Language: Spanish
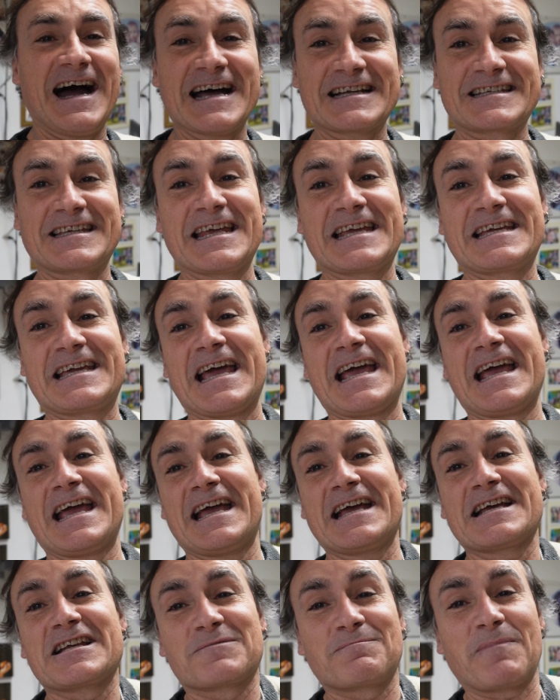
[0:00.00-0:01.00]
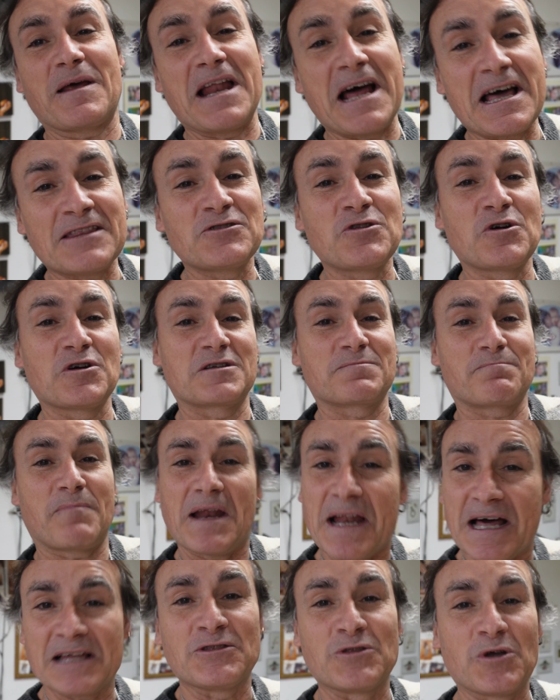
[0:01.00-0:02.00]
Así que esperando,
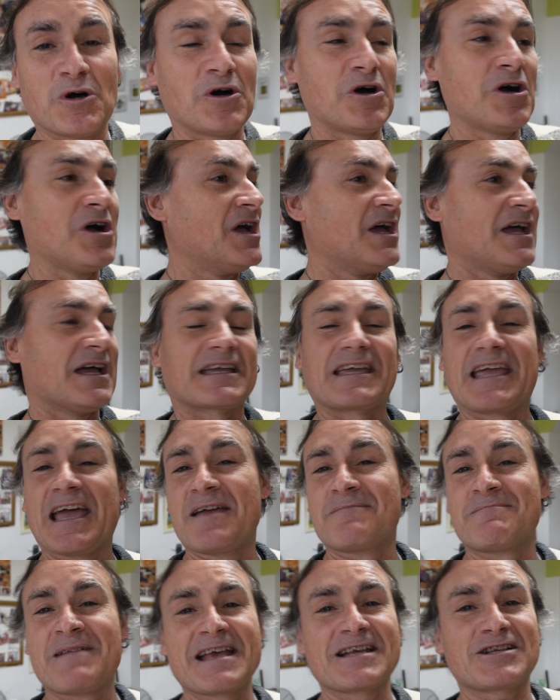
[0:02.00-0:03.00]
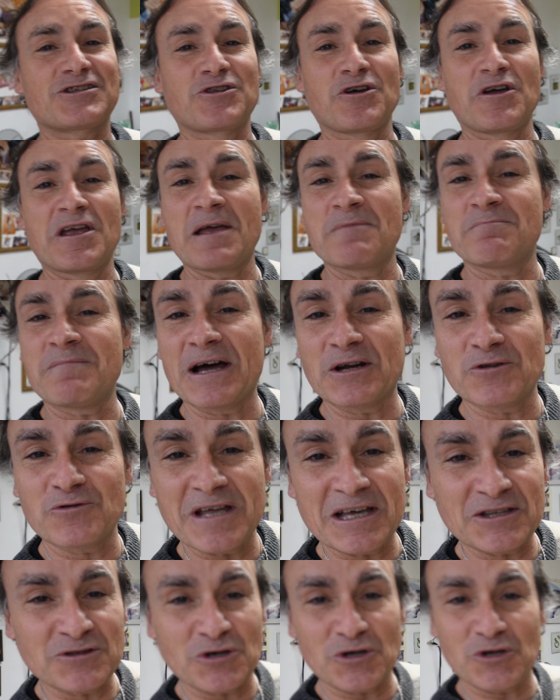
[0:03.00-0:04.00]
esperando, que me estoy
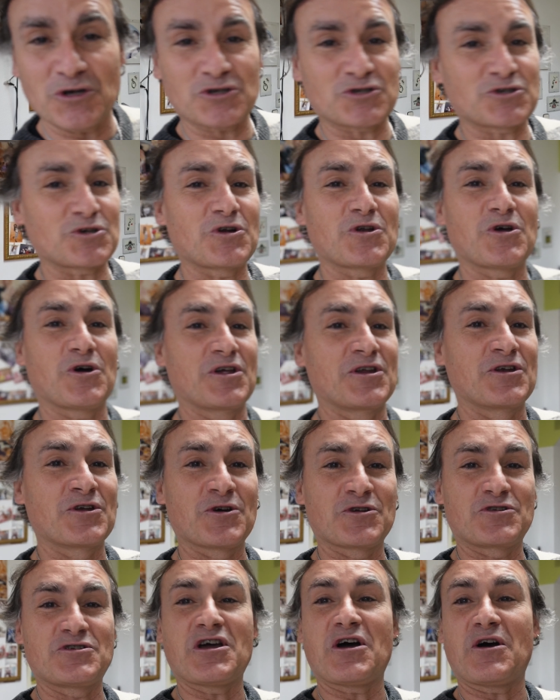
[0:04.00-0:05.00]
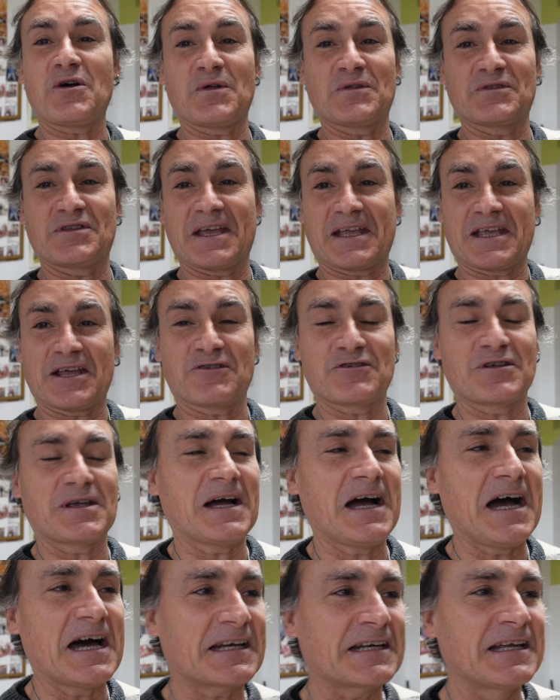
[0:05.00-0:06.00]
embarullando yo solo y no llego a donde quiero
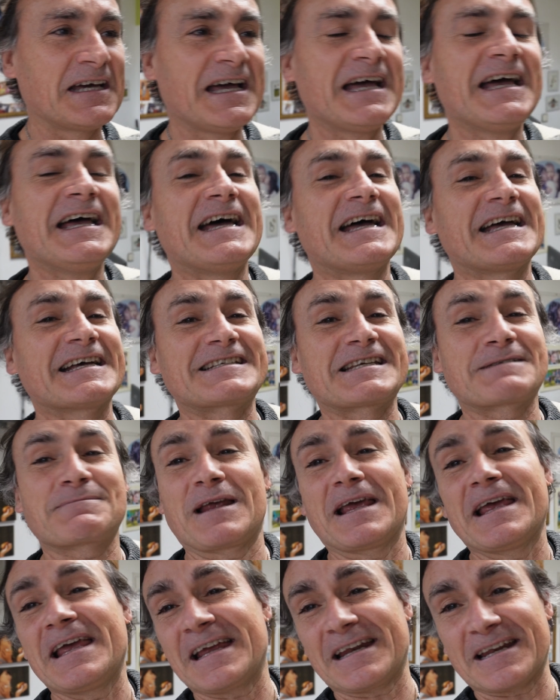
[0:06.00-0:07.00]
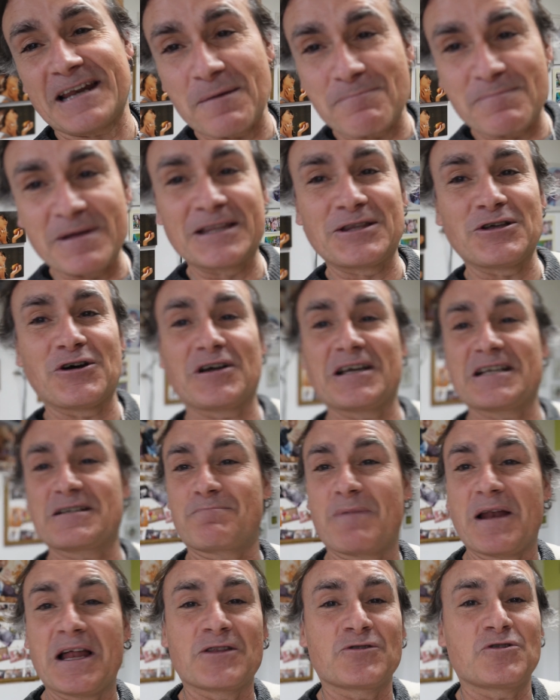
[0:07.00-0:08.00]
llegar, eh, repito que
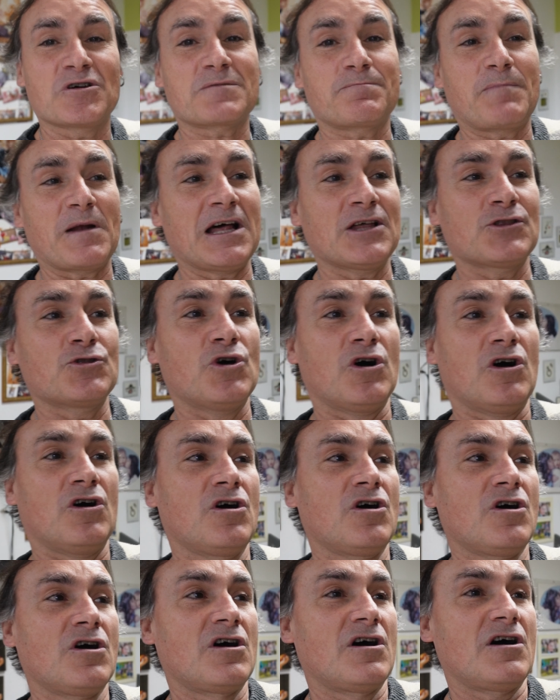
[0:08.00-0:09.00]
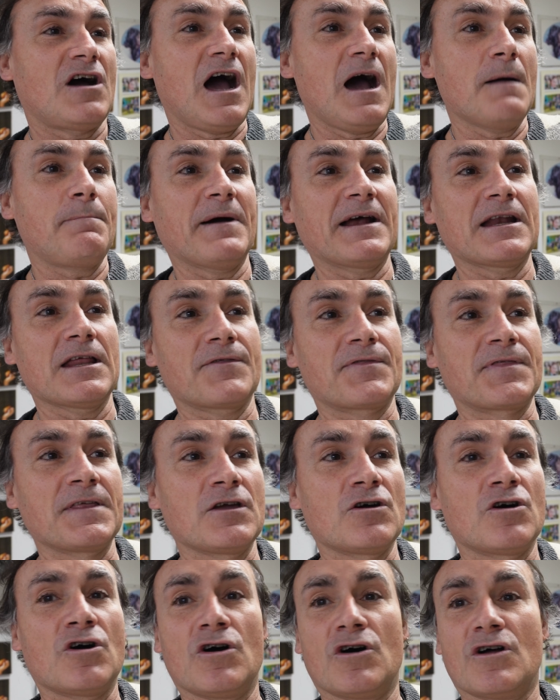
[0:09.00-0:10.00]
esperando, esperando,
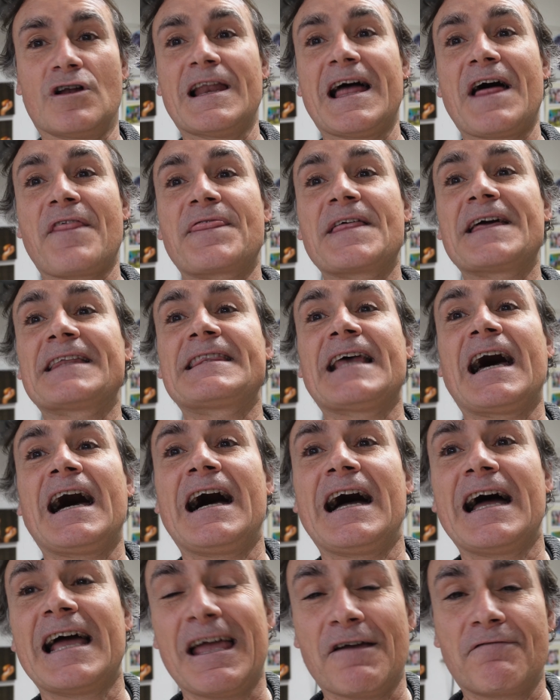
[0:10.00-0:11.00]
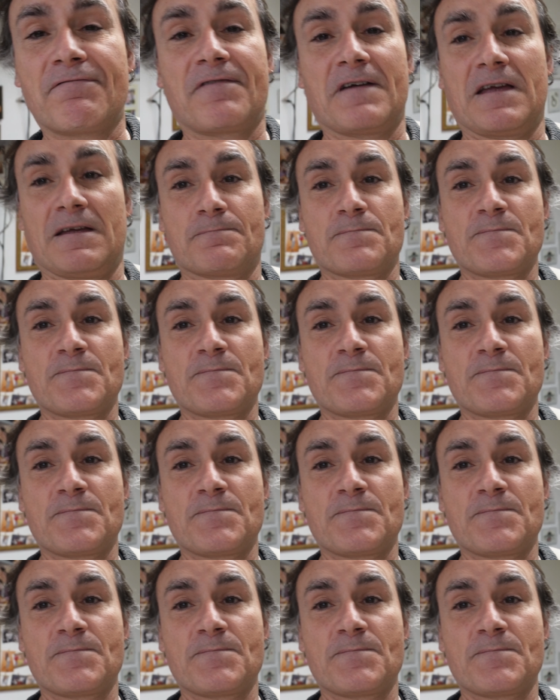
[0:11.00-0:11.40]
apareció la ZF.